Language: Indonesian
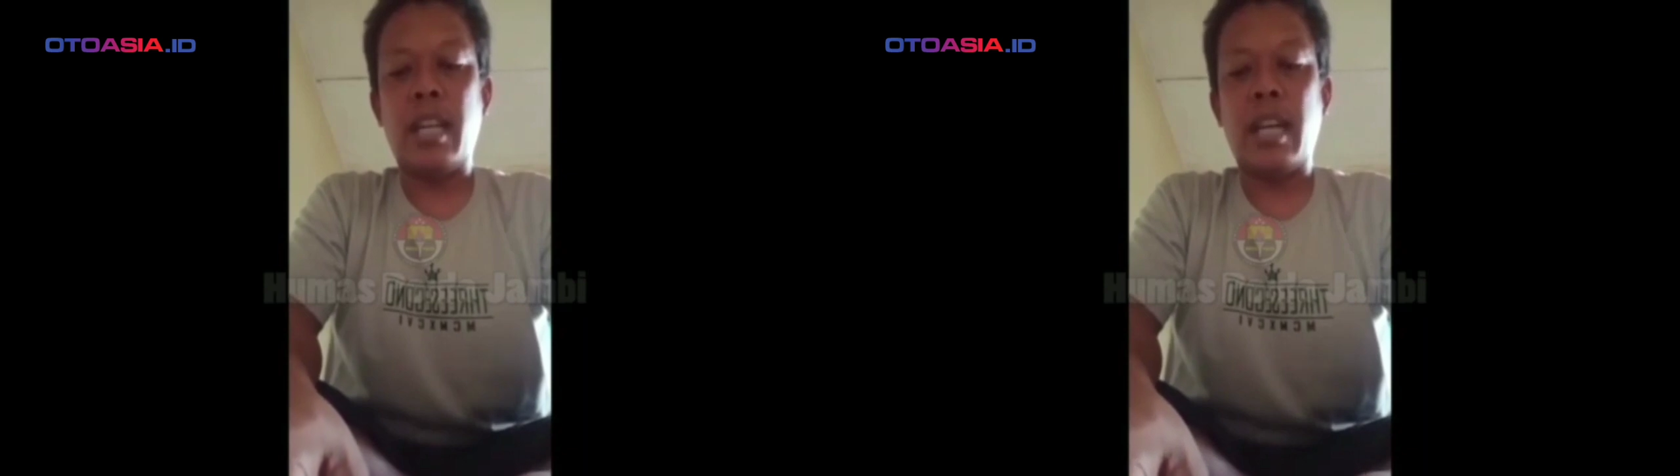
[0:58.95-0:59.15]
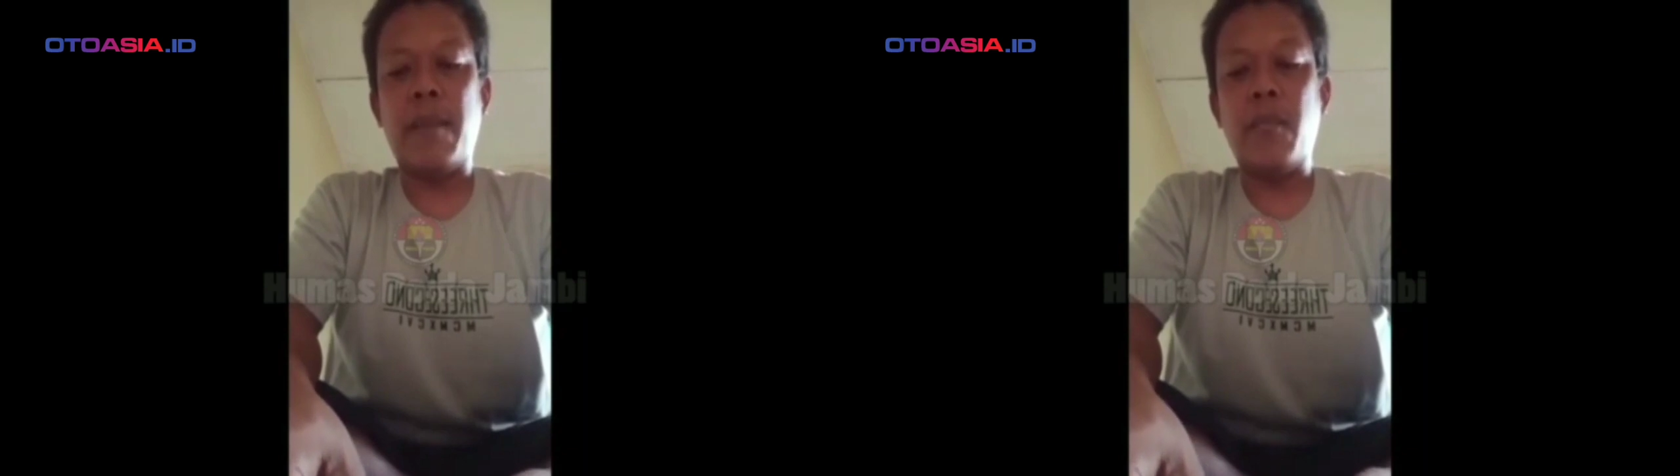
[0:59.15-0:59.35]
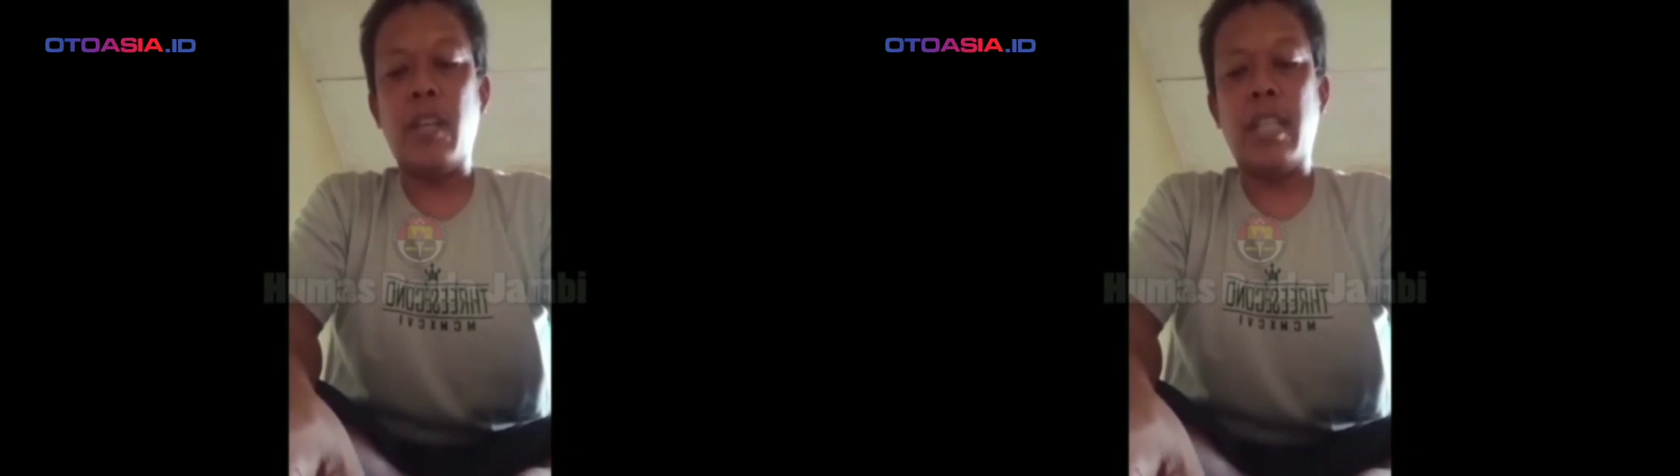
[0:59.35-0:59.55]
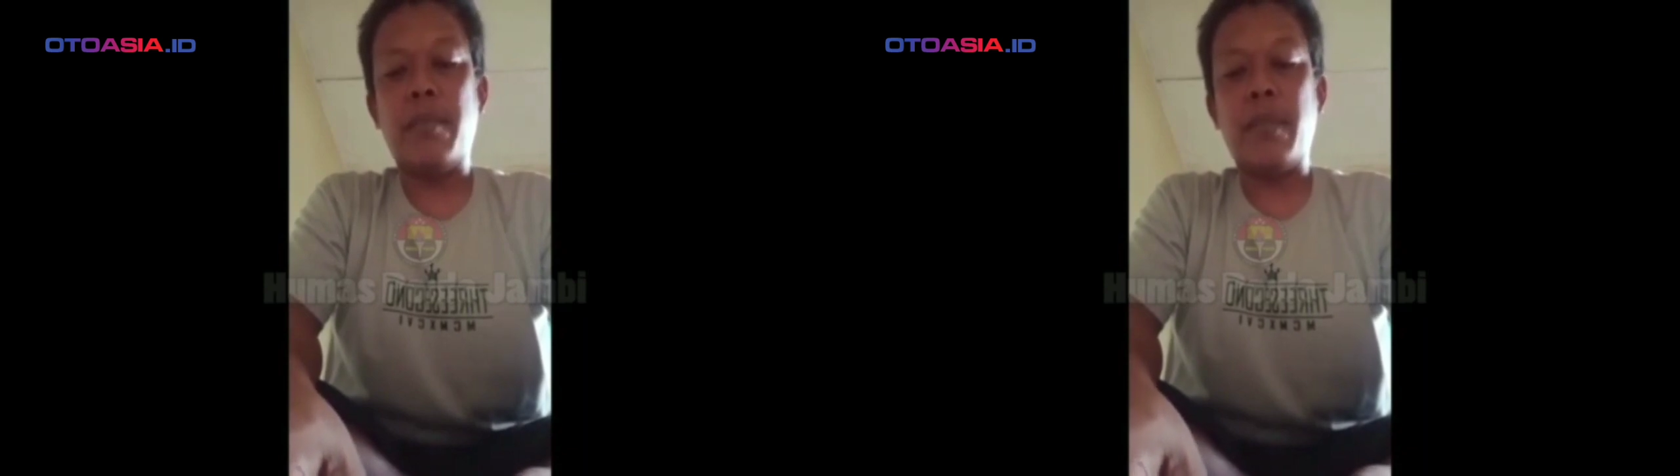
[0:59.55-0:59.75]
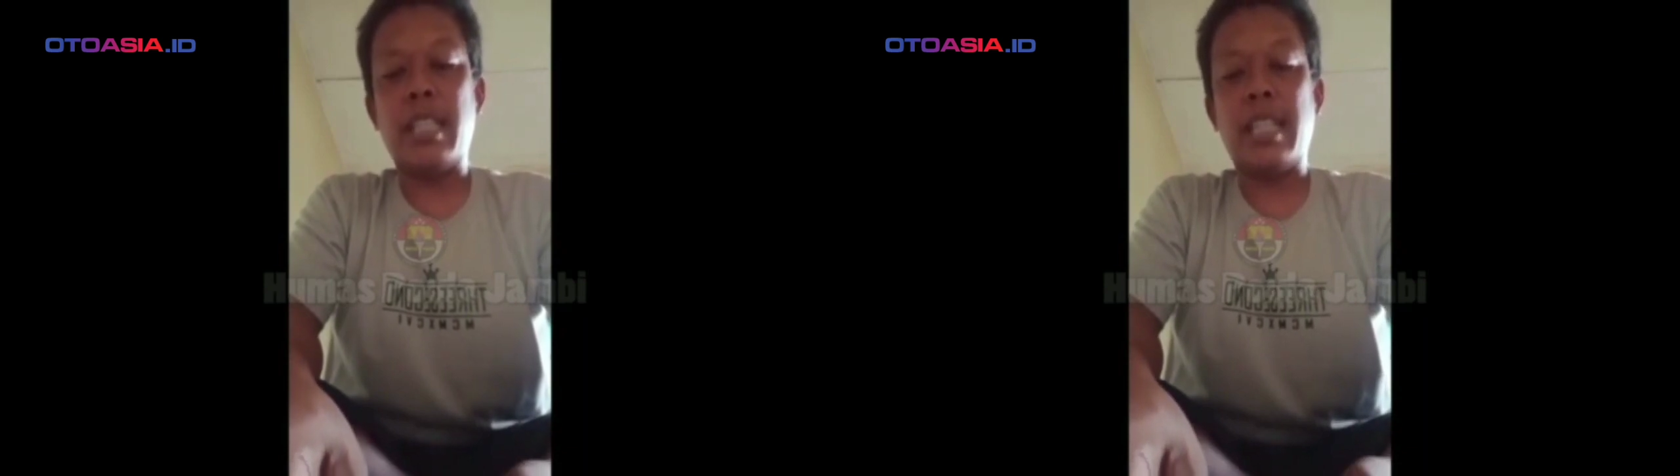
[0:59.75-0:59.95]
direkam oleh
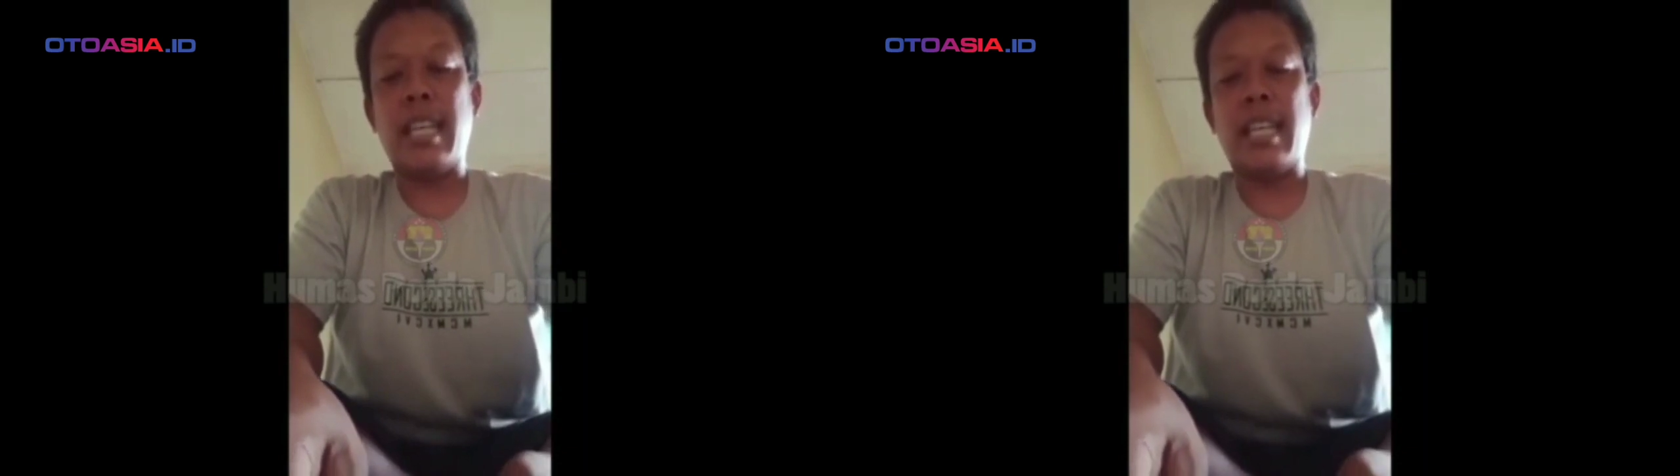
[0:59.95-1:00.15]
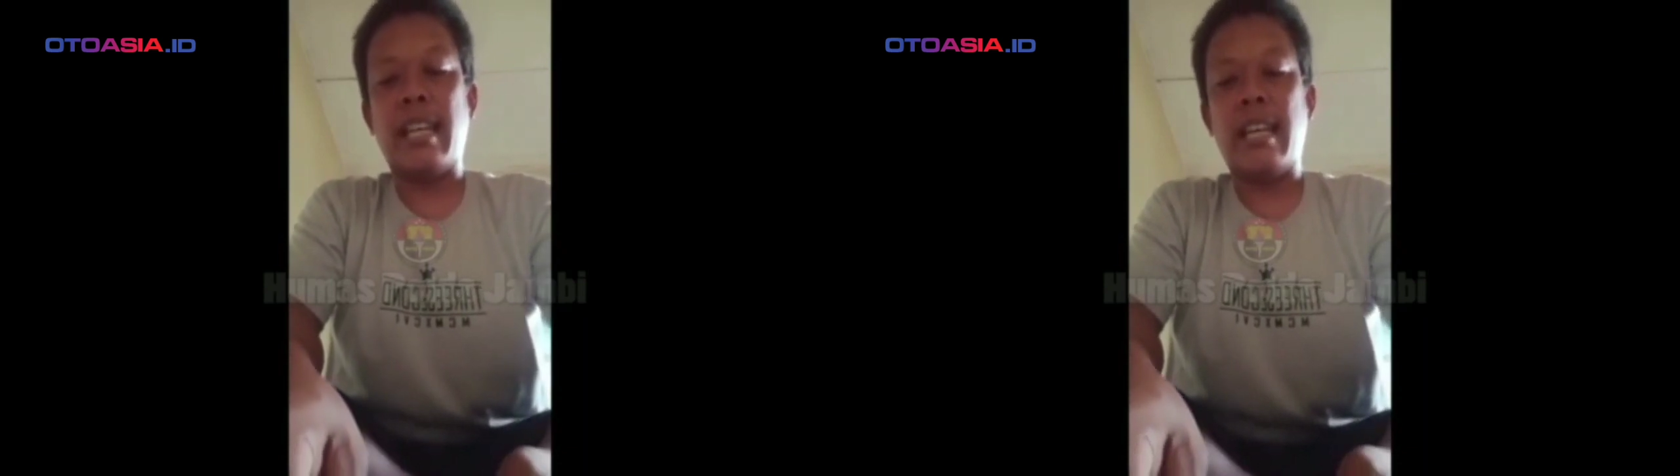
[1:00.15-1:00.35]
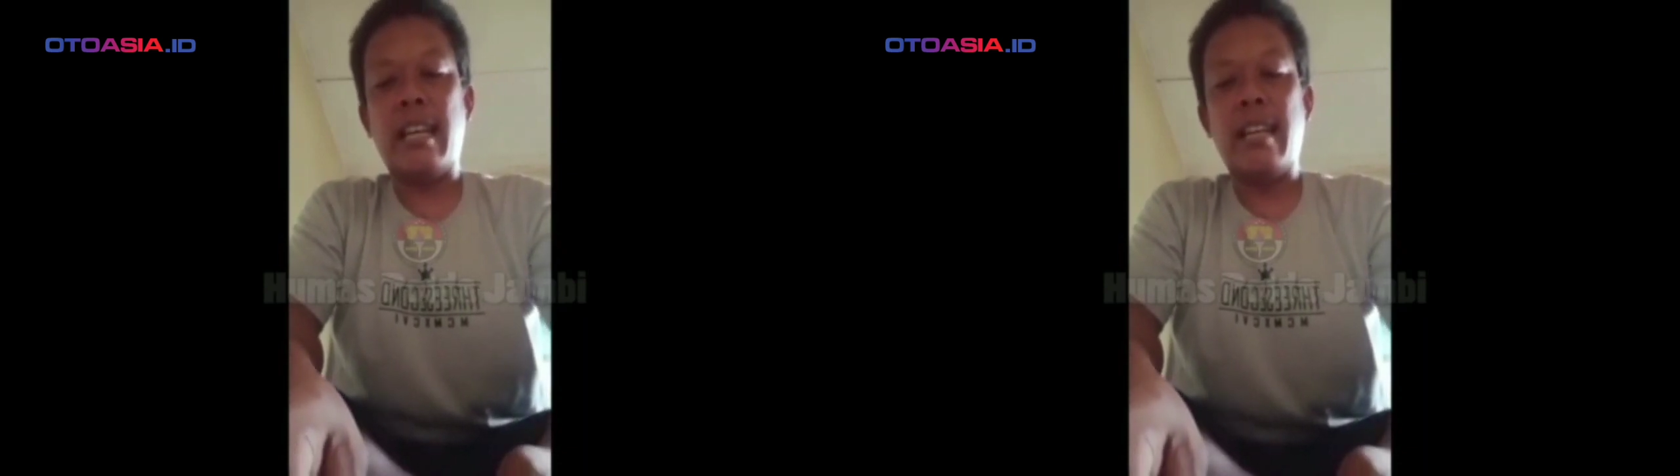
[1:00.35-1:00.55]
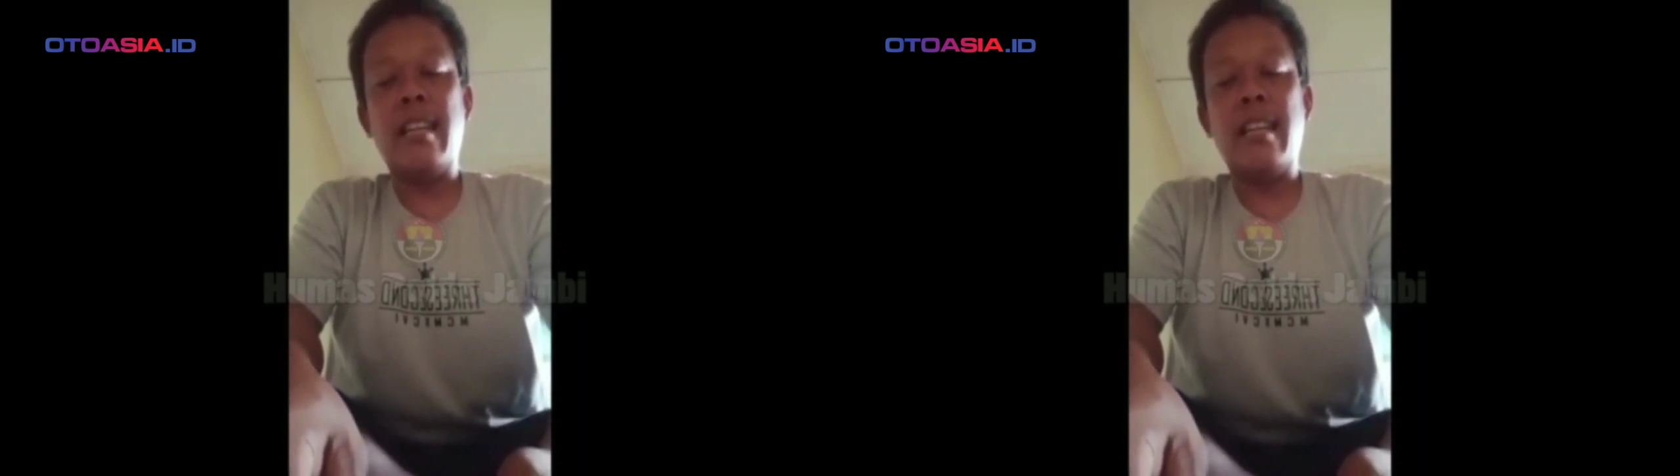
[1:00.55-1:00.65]
teman saya